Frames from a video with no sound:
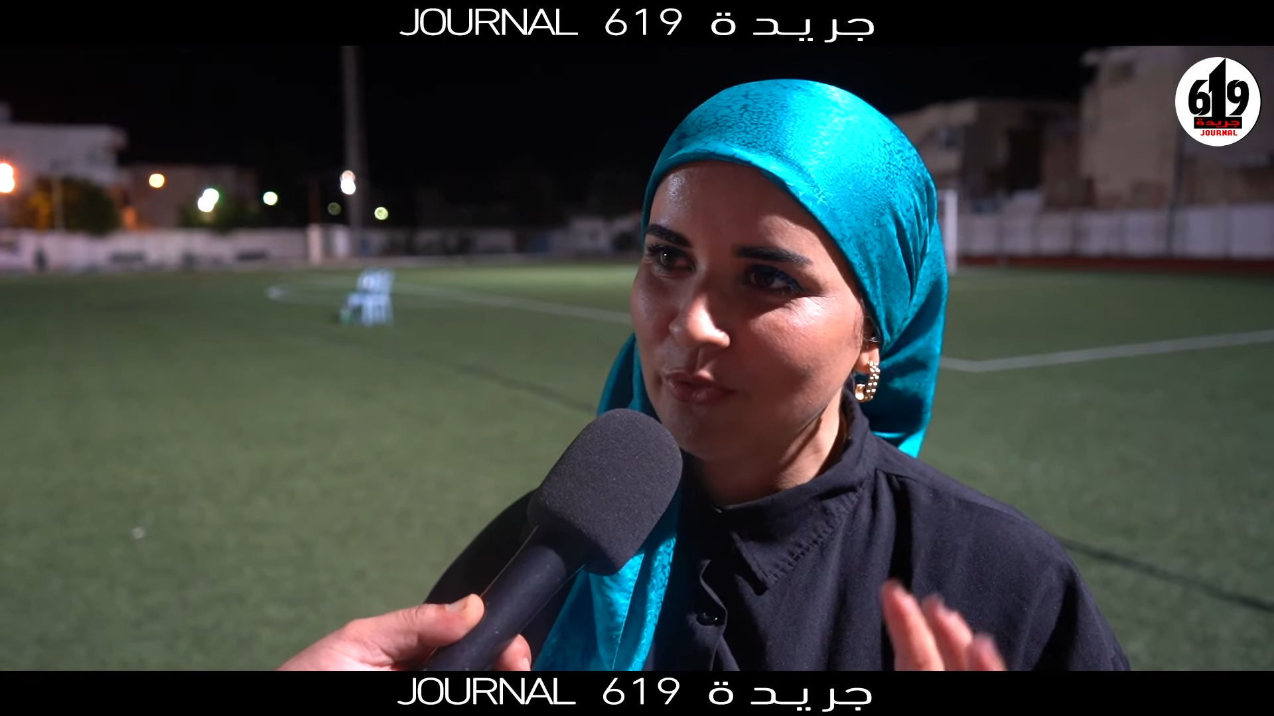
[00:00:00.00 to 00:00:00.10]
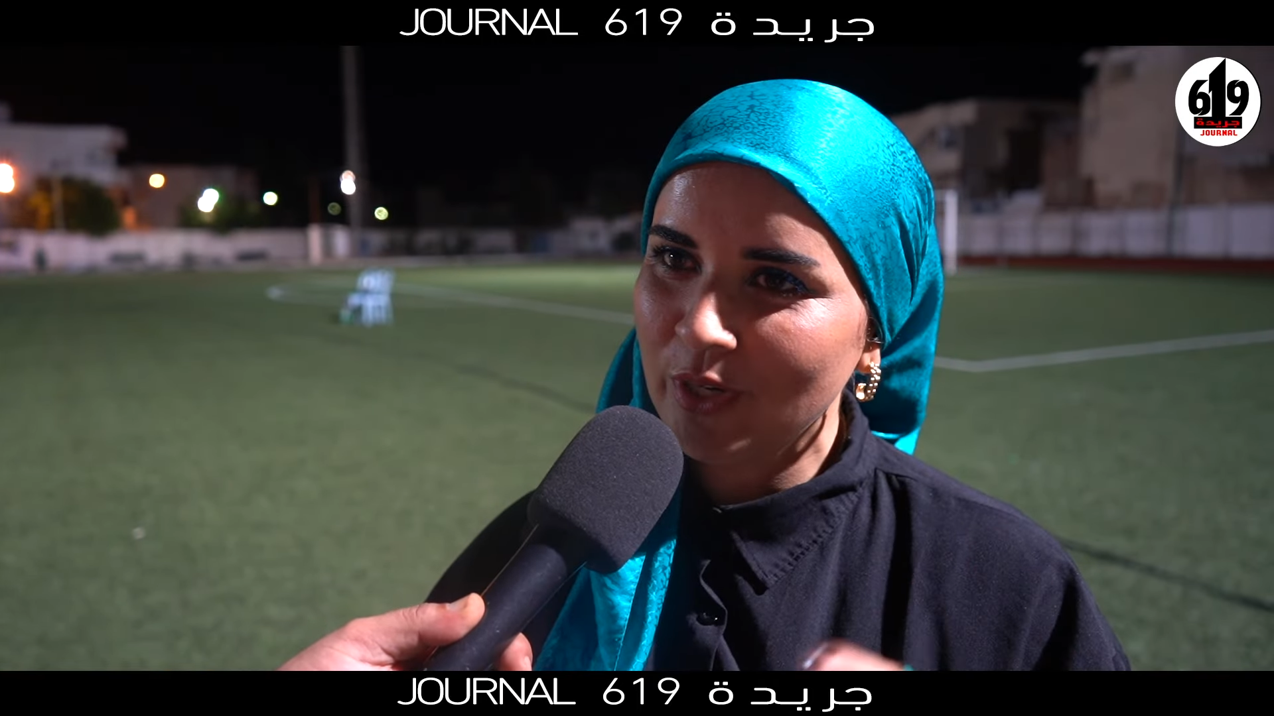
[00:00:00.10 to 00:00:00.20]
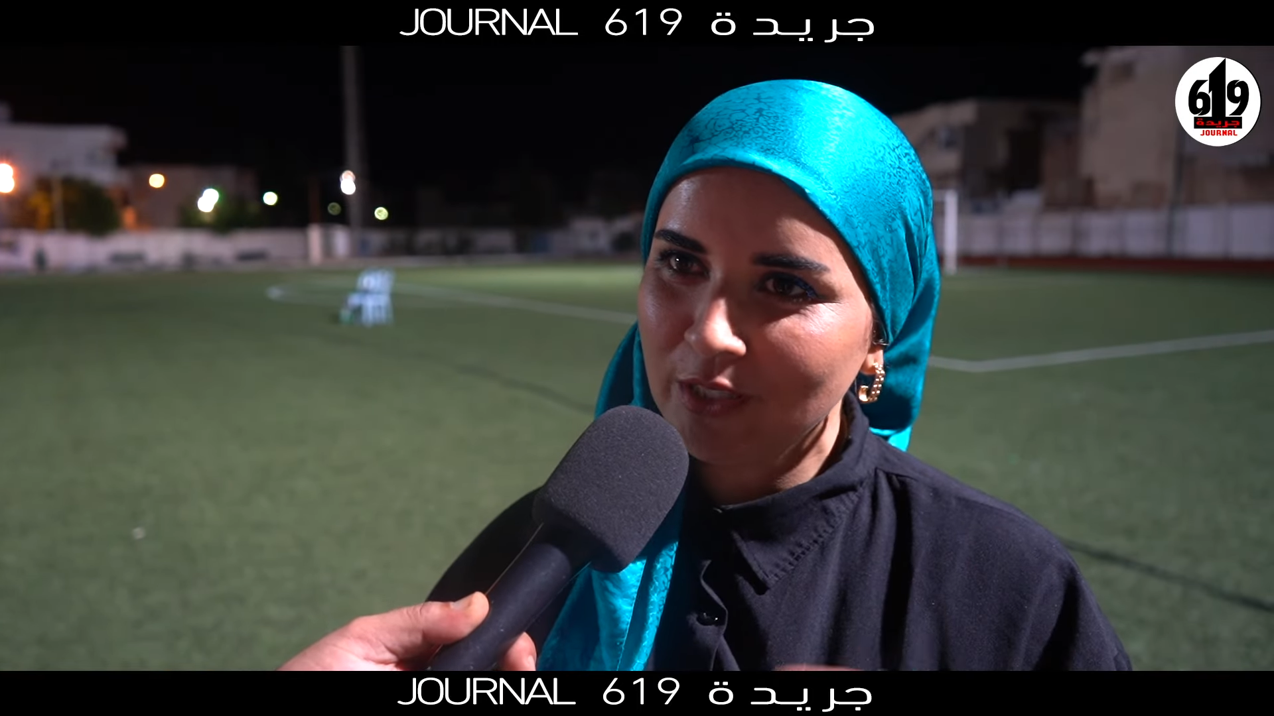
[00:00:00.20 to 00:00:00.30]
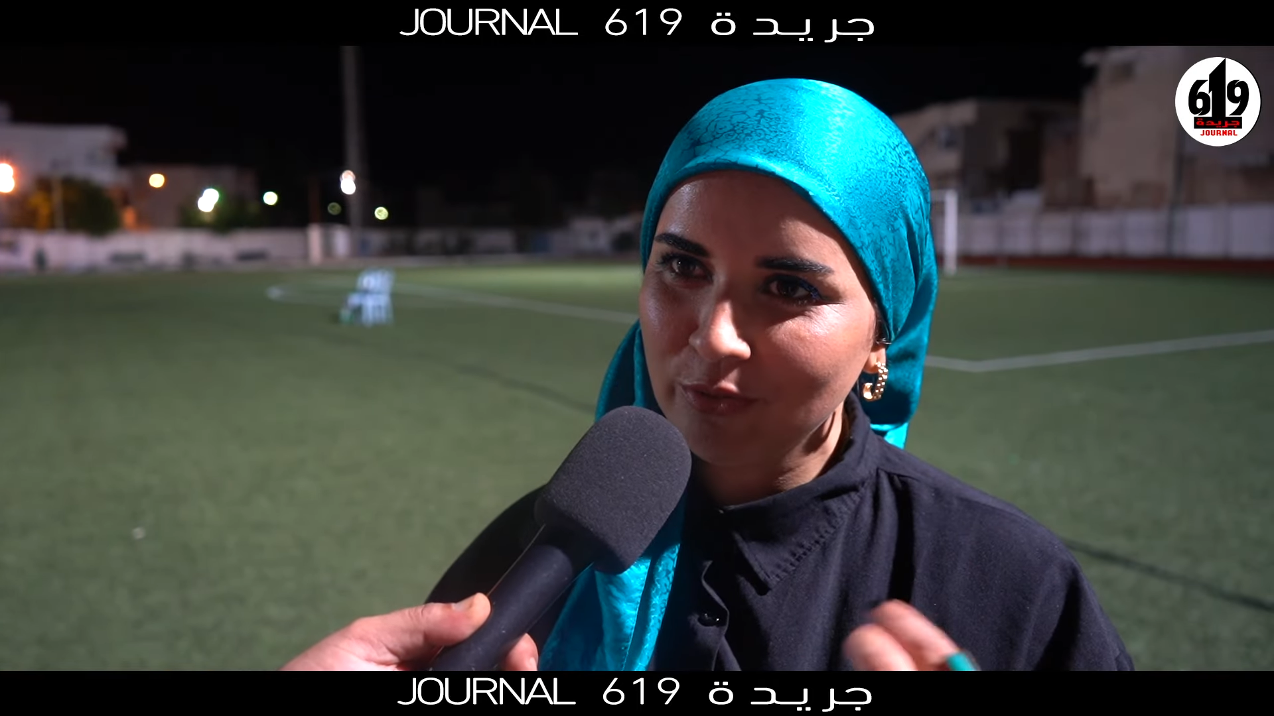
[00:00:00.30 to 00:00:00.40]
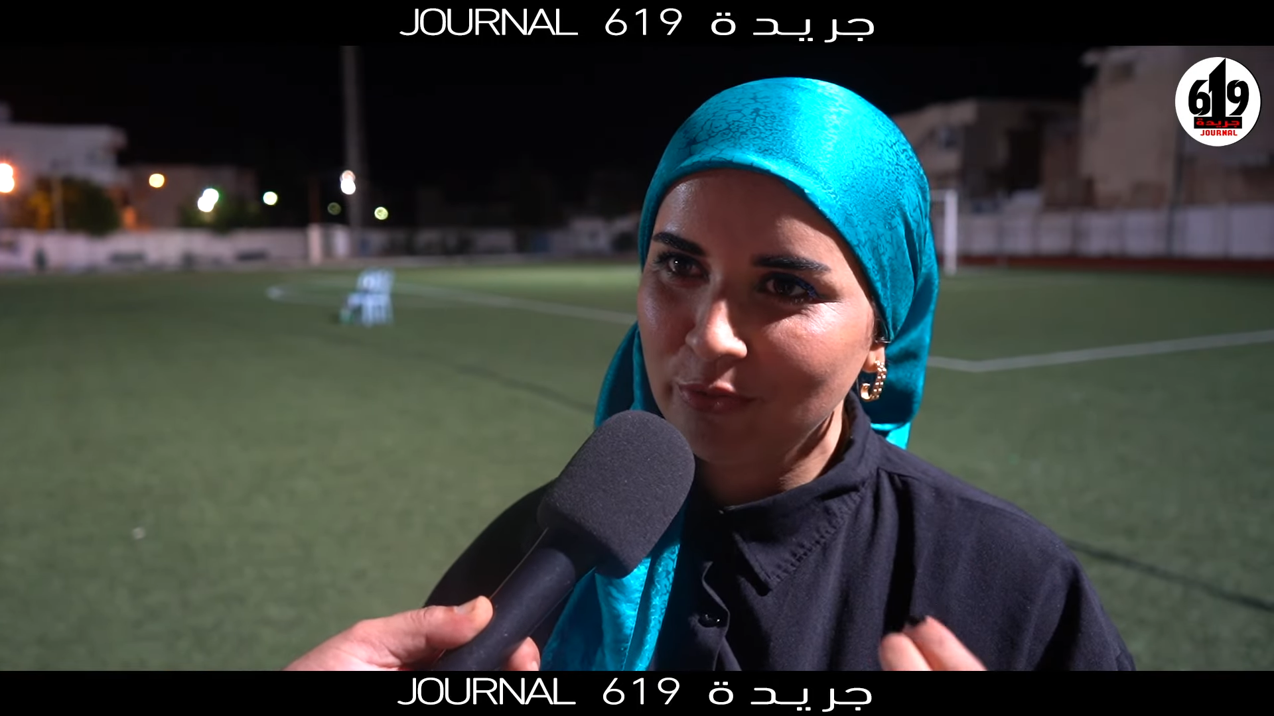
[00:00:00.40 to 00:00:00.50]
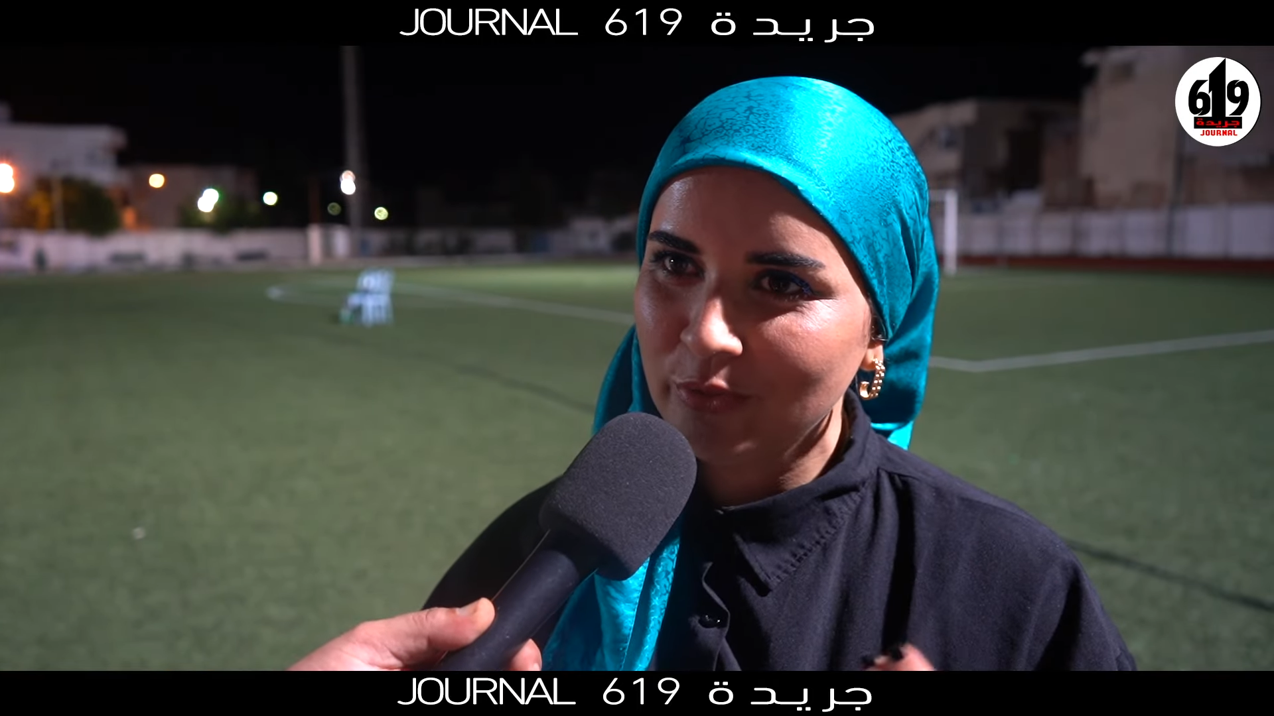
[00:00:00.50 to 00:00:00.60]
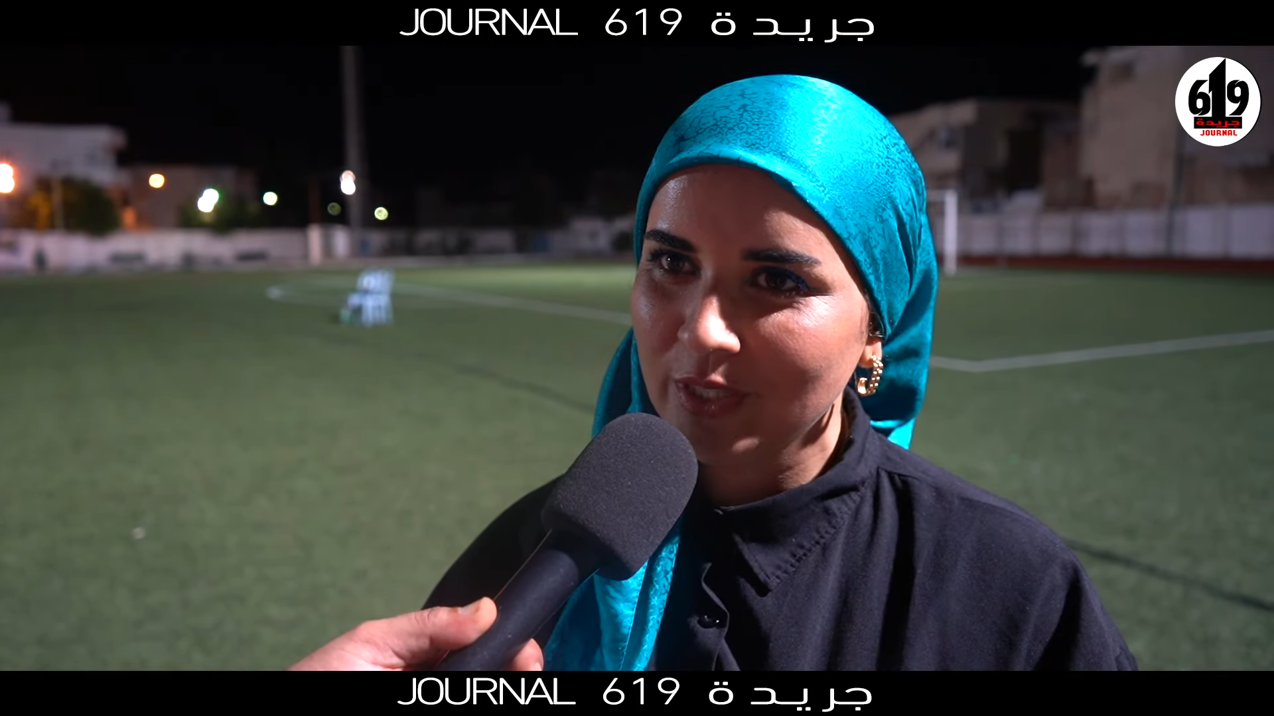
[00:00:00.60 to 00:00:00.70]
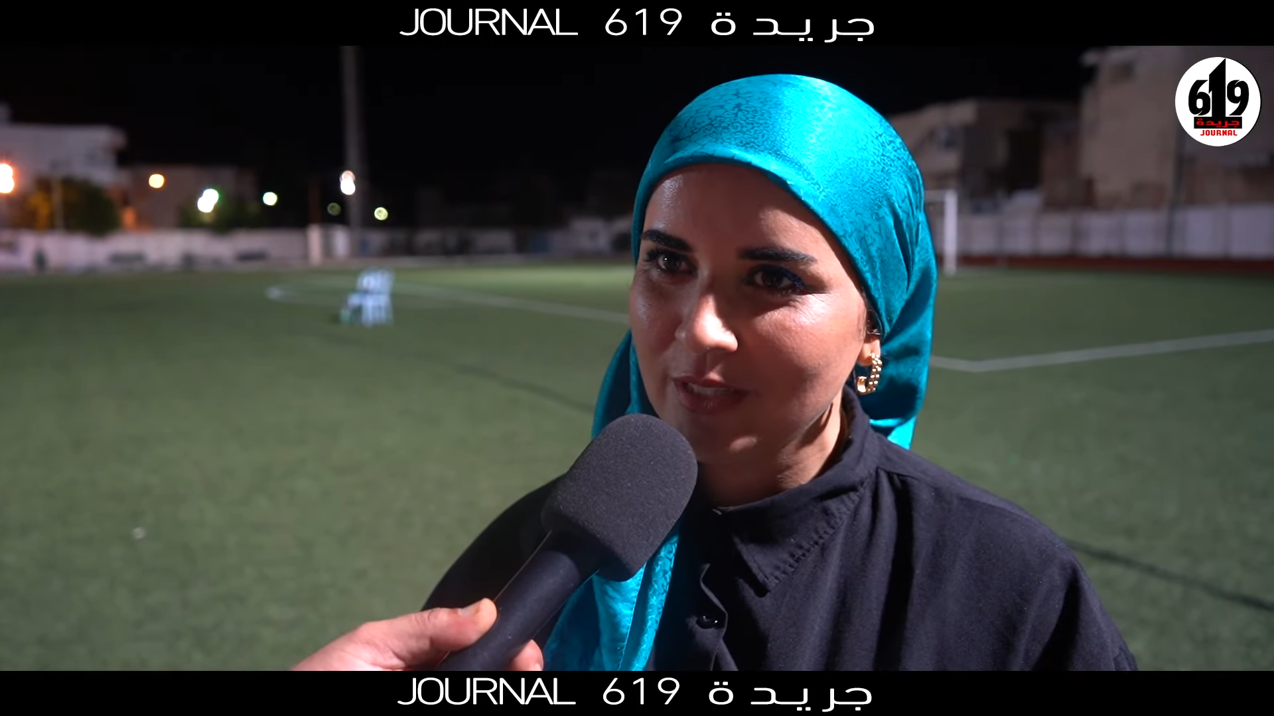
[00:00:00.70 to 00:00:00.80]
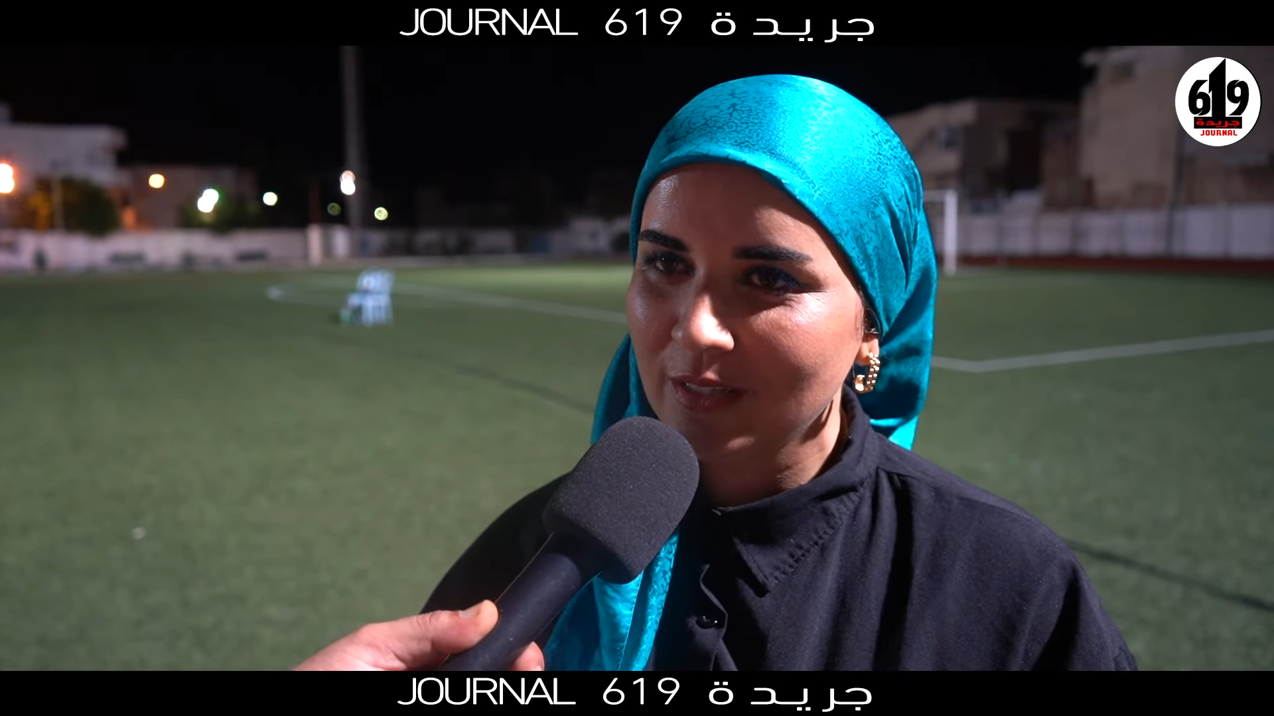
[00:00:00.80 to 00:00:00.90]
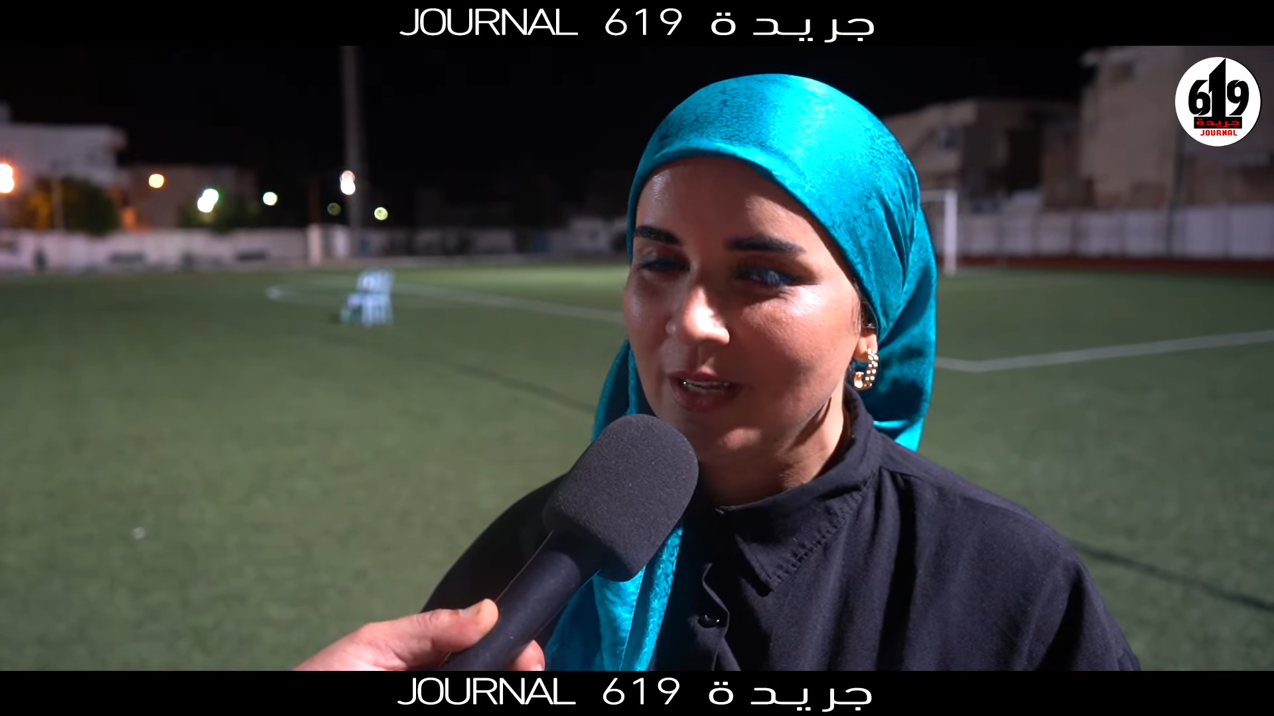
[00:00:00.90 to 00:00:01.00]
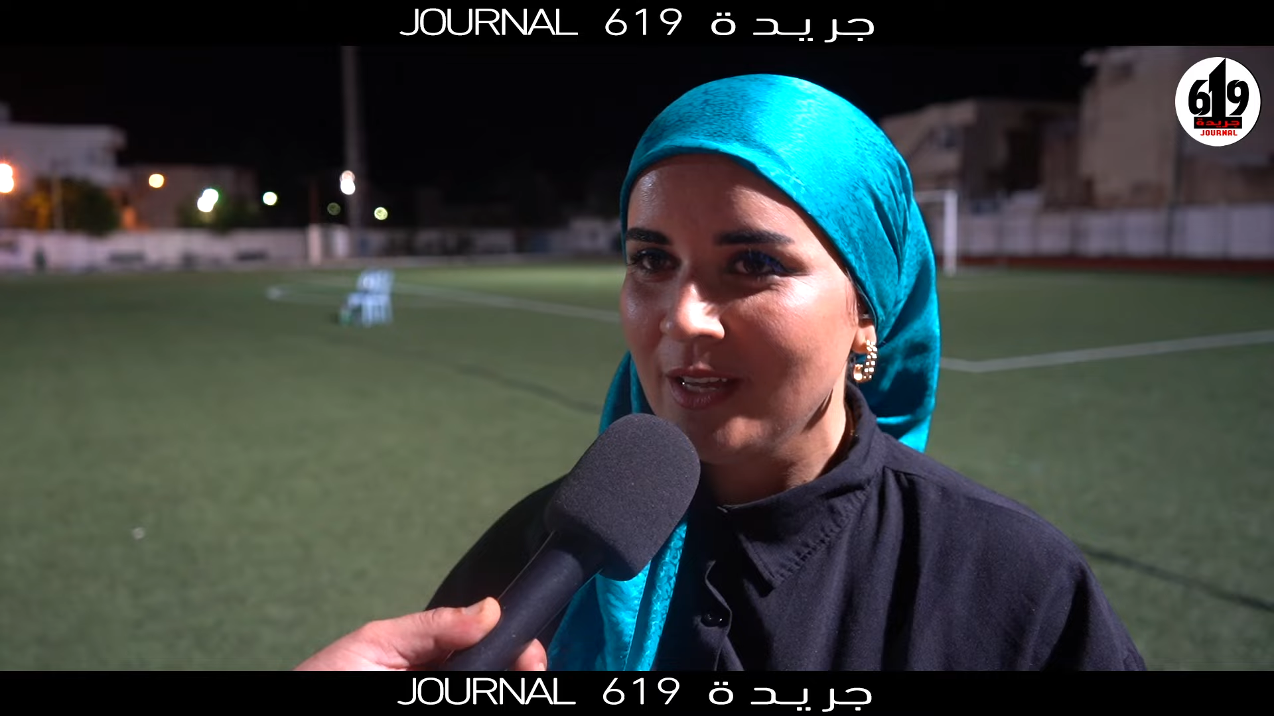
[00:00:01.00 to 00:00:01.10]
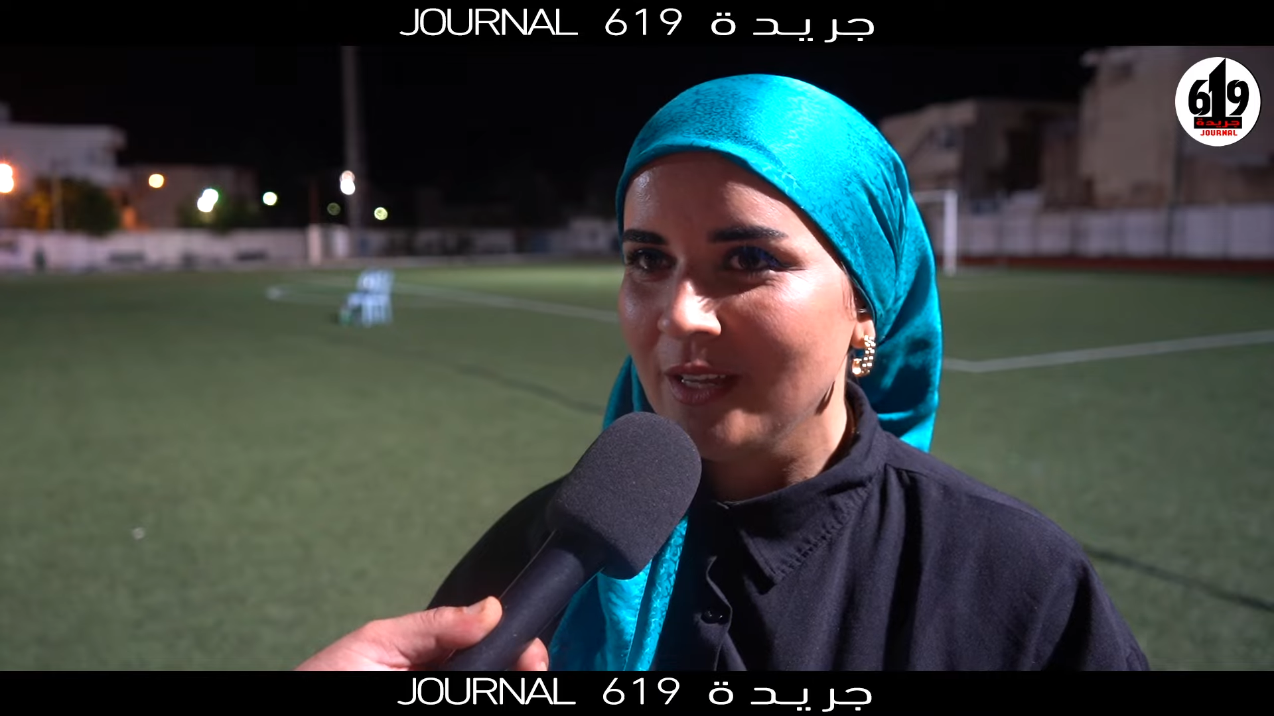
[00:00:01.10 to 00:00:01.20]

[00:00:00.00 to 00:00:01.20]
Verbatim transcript: وعنده آه،